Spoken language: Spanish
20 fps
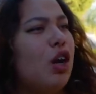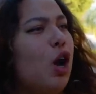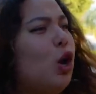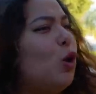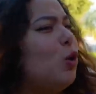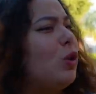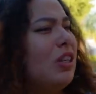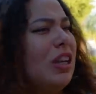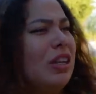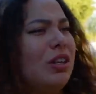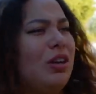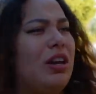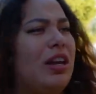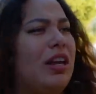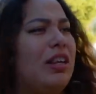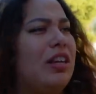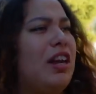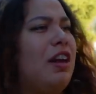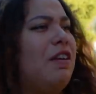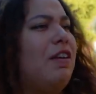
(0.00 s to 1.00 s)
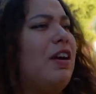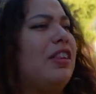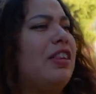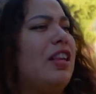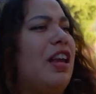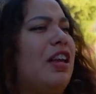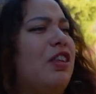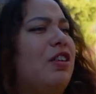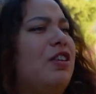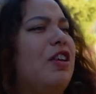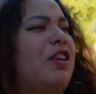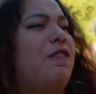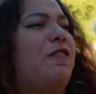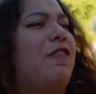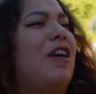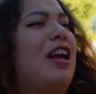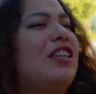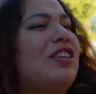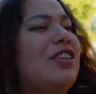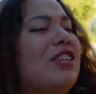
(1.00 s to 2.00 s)
Usted no le ande levantando ni
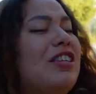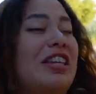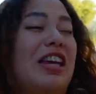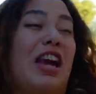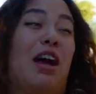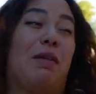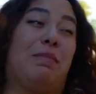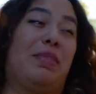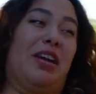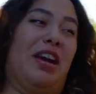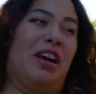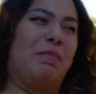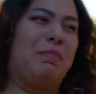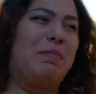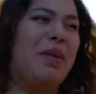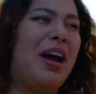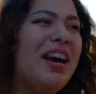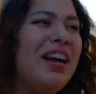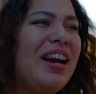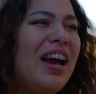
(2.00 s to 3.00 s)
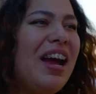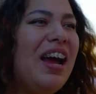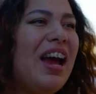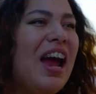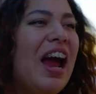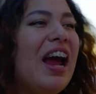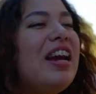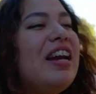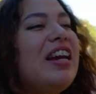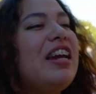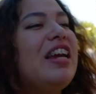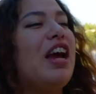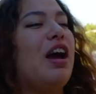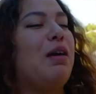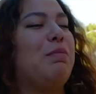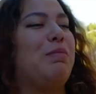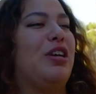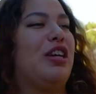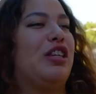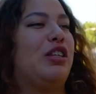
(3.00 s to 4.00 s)
falsos ni a mi hermana ni a
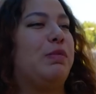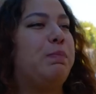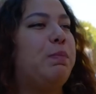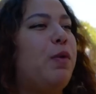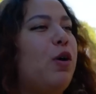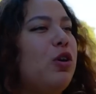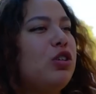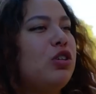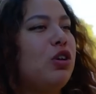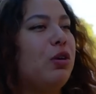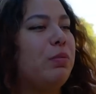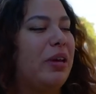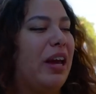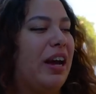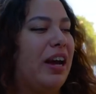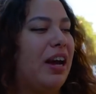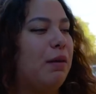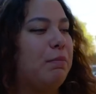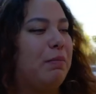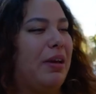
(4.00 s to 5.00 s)
mi esposo, vieja